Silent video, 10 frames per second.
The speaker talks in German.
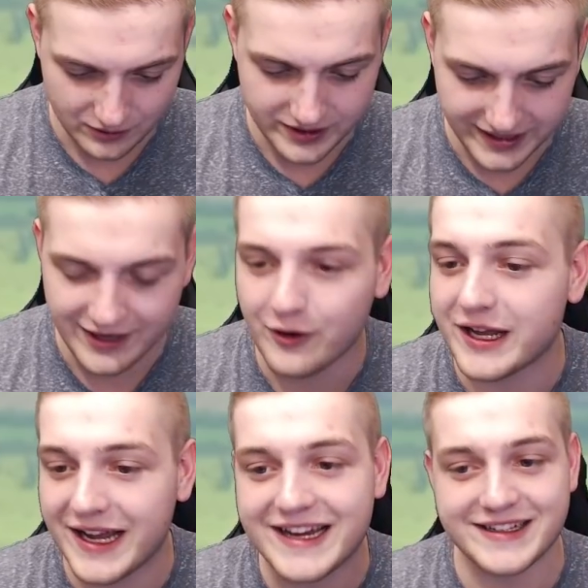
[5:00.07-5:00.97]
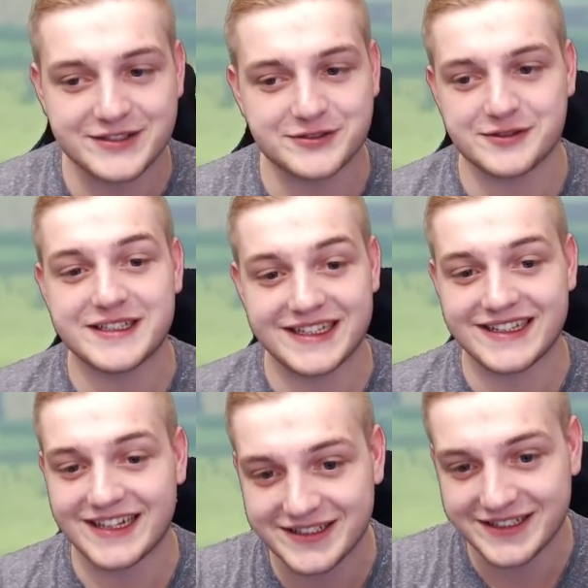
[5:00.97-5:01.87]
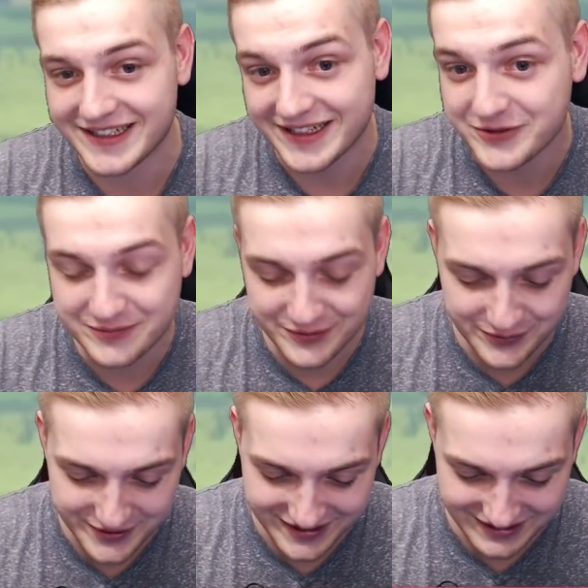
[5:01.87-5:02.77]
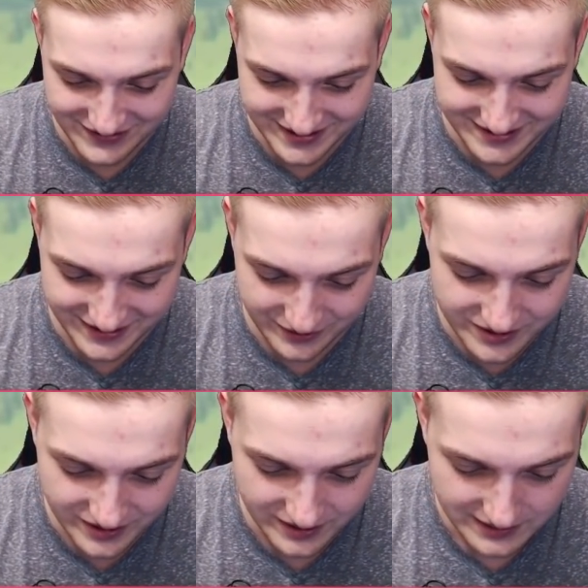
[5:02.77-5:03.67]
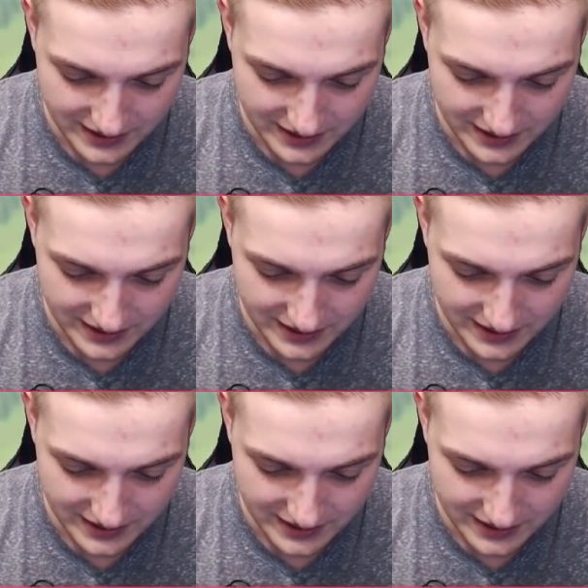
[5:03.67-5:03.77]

okay, okay, ich hatte schon, ich dachte, ich hatte schon befürchtet, dass da was drin sein könnte.